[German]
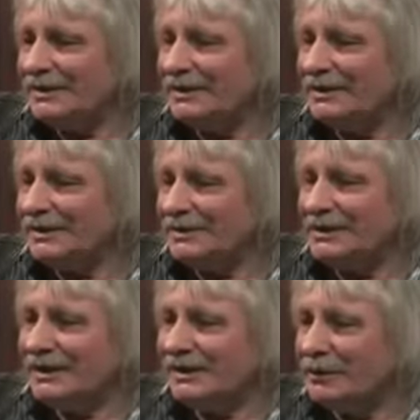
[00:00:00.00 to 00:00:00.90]
dessen,
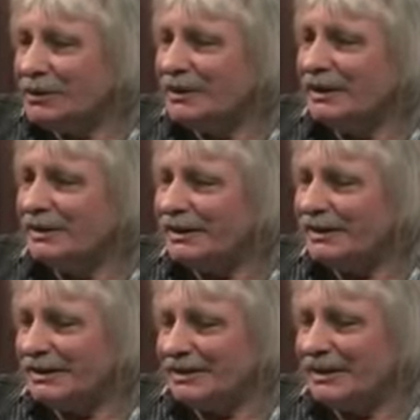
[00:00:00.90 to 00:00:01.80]
und das funktioniert
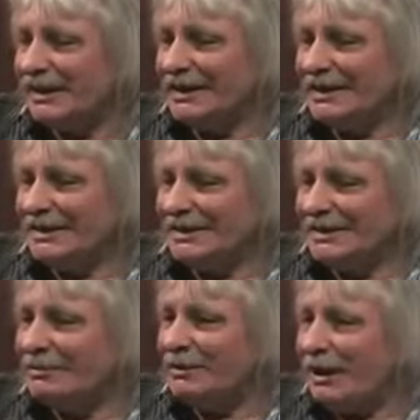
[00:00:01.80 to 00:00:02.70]
dann, oder
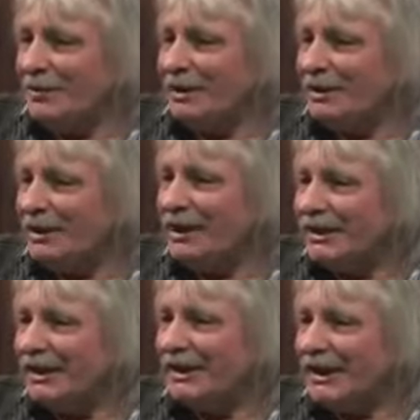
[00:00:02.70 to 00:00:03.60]
die brauchen
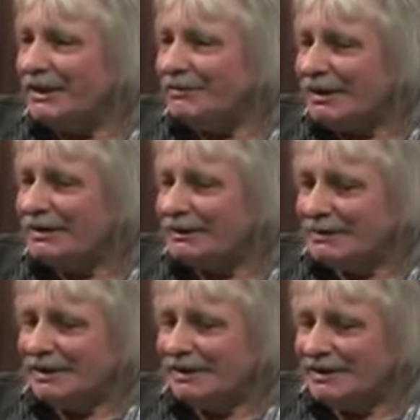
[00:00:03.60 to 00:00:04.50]
natürlich irgendetwas,
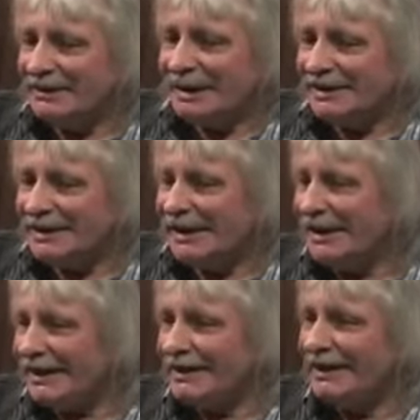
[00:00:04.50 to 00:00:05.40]
damit diese
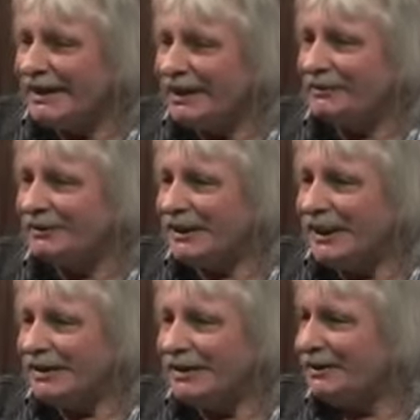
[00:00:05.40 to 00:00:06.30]
Materie, die hier auf der
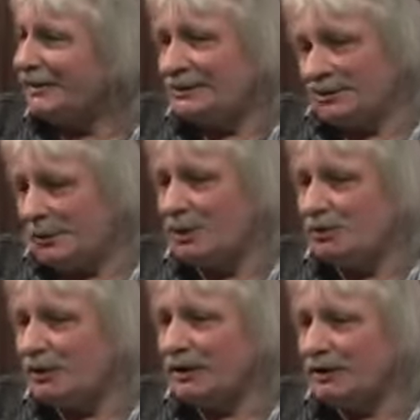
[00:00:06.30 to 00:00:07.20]
Erde ist, zum
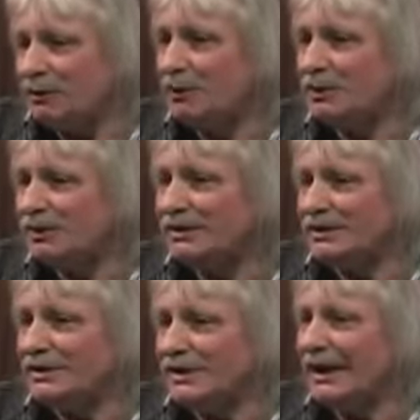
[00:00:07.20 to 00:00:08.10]
Beispiel jetzt
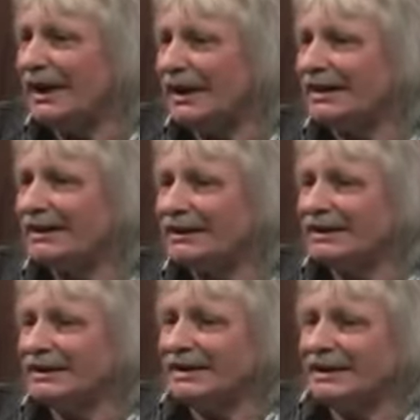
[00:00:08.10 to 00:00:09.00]
Plus geladen,
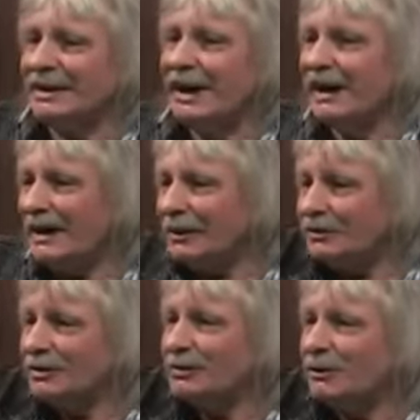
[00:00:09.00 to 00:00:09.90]
nach
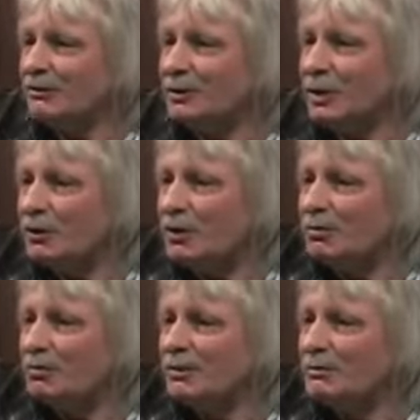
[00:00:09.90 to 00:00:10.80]
draußen kommt und dann
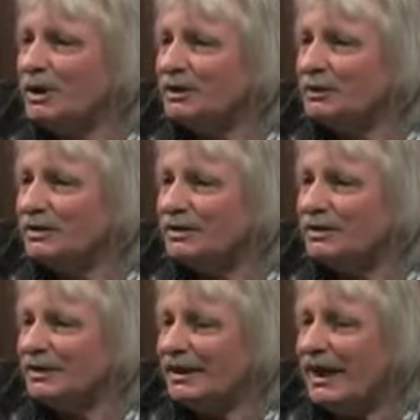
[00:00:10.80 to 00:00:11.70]
oben in
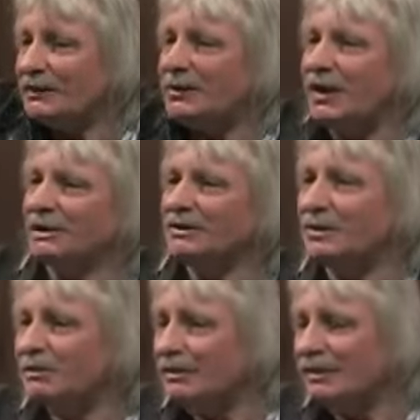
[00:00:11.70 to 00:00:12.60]
Minusladung
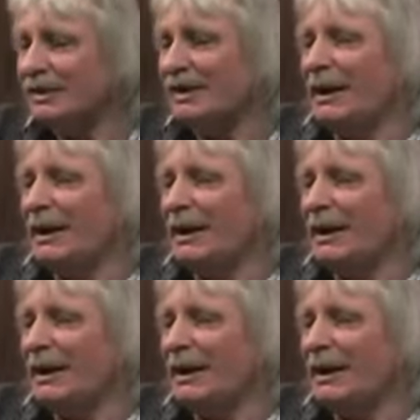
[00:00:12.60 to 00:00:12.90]
ankommt.